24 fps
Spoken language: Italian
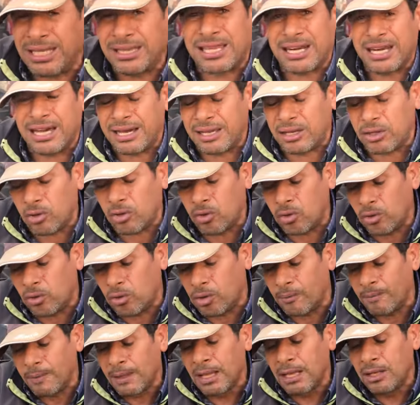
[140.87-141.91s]
entrare
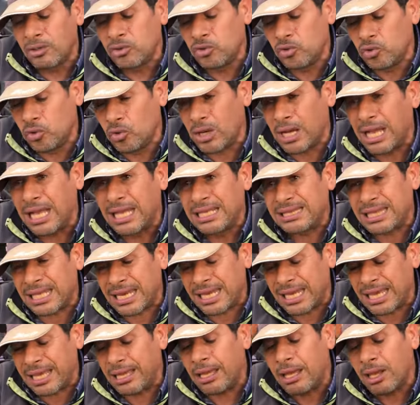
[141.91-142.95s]
1, 2,
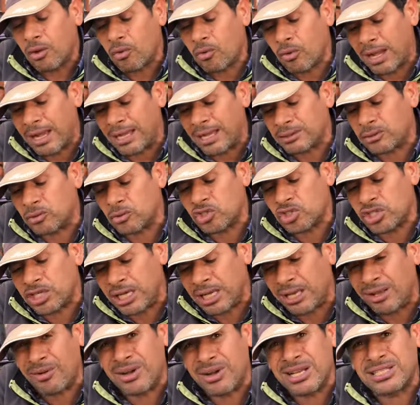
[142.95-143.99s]
3, 4,
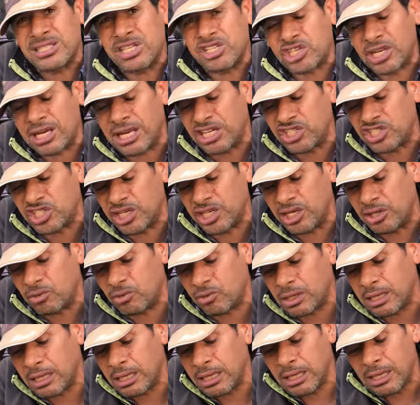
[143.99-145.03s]
5, se ce l'hai
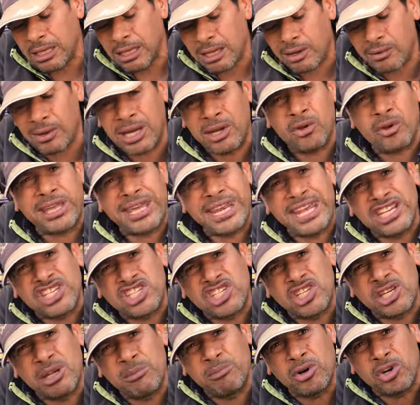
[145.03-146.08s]
5. Quando
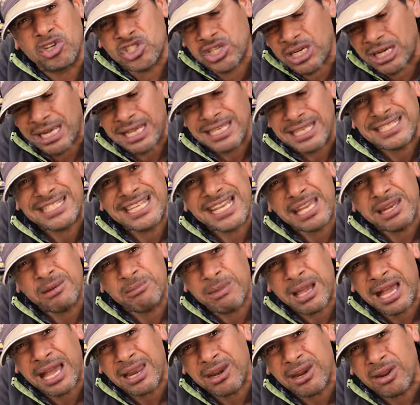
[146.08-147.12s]
cresce un po', ce l'hai 6 in
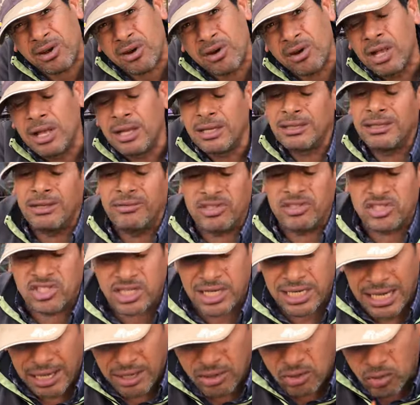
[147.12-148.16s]
mano, devi
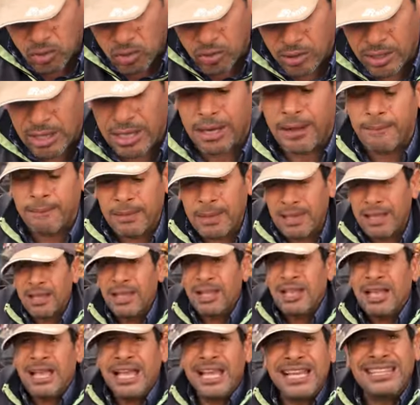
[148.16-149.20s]
girare ancora.
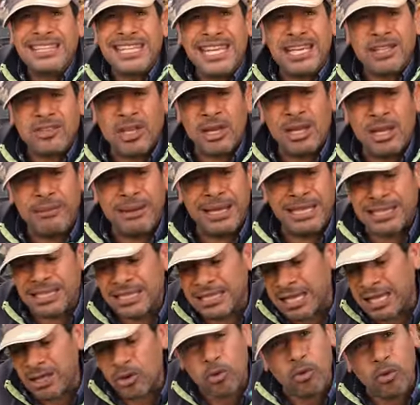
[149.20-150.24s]
E il dietro le
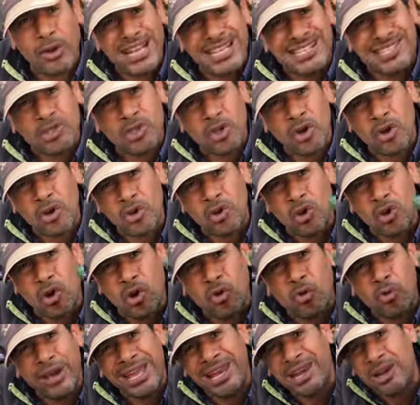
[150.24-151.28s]
mettete questo no,
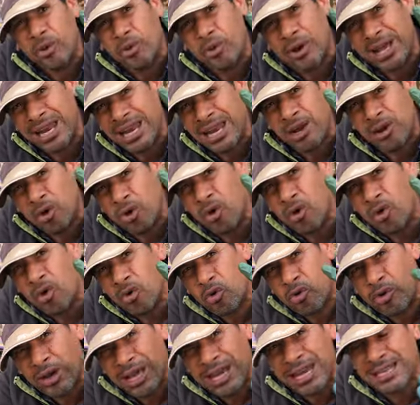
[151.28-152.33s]
quello, quella no,
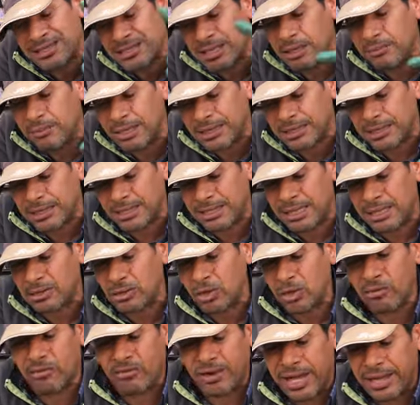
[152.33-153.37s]
quella sì, metti
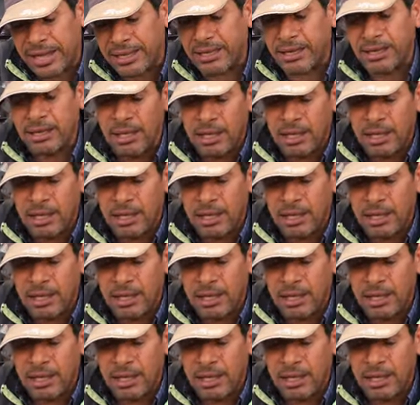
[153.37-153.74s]
dentro e vai.